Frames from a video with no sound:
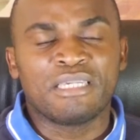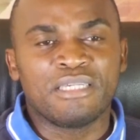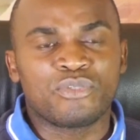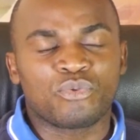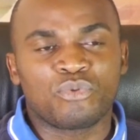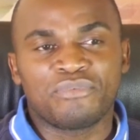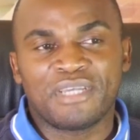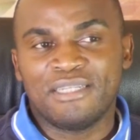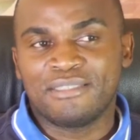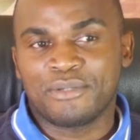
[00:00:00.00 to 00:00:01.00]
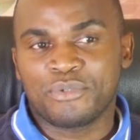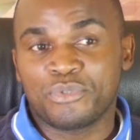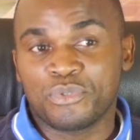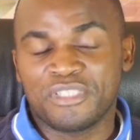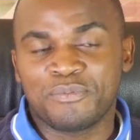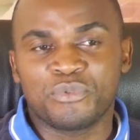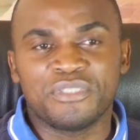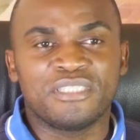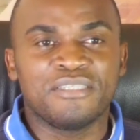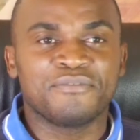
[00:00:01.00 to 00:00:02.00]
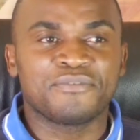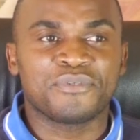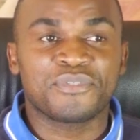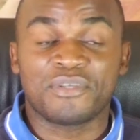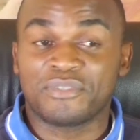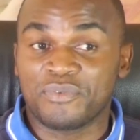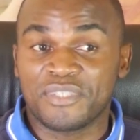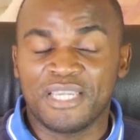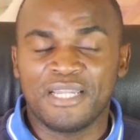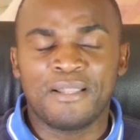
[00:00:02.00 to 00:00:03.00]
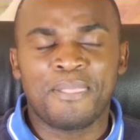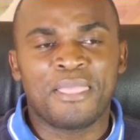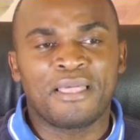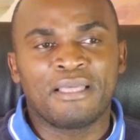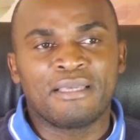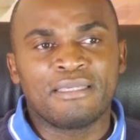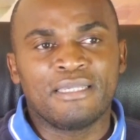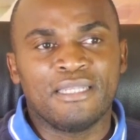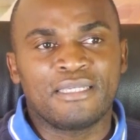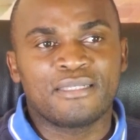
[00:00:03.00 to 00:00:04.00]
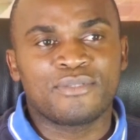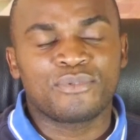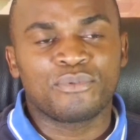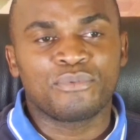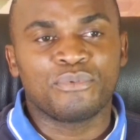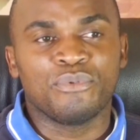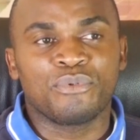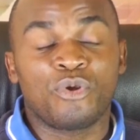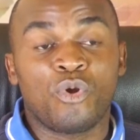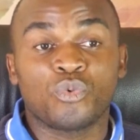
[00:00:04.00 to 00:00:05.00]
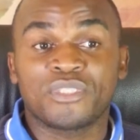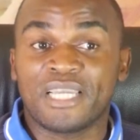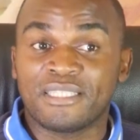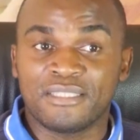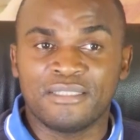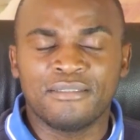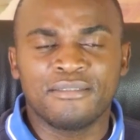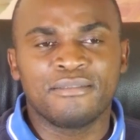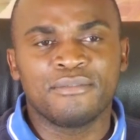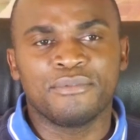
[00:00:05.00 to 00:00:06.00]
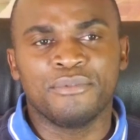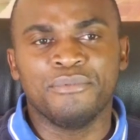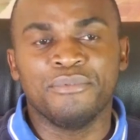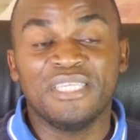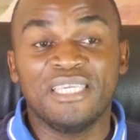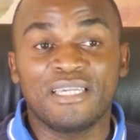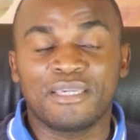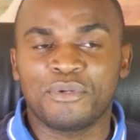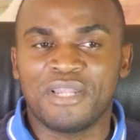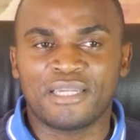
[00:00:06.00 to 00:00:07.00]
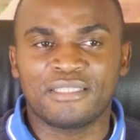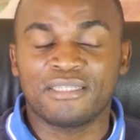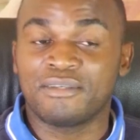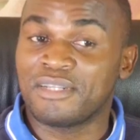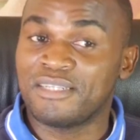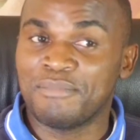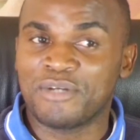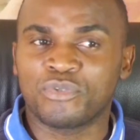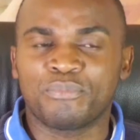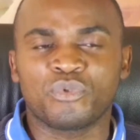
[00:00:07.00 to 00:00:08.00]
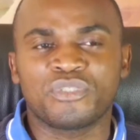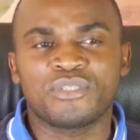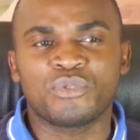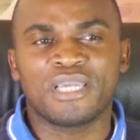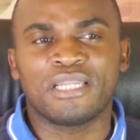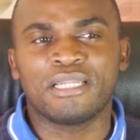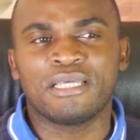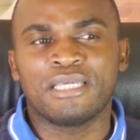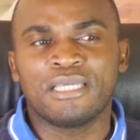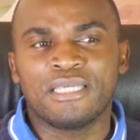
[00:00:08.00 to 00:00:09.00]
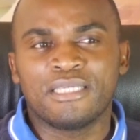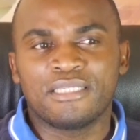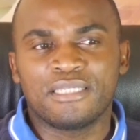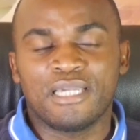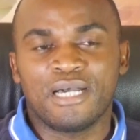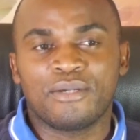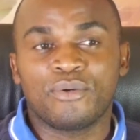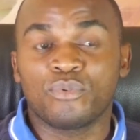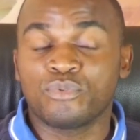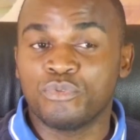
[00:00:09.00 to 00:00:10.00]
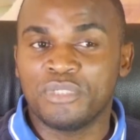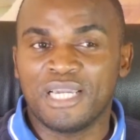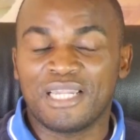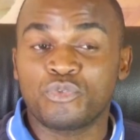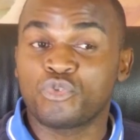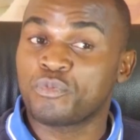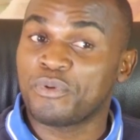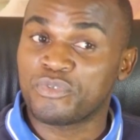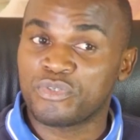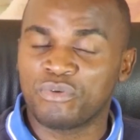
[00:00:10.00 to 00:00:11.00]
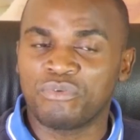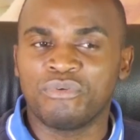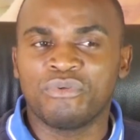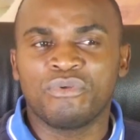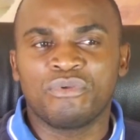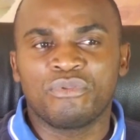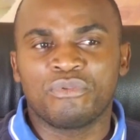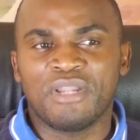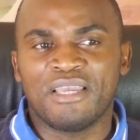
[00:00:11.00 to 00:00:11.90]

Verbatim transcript: Il se trouve qu'à l'intérieur de ce dispositif euh, sententiel, il est question de constater une irrégularité dans la démarche processuelle qui a conduit à la suspension de la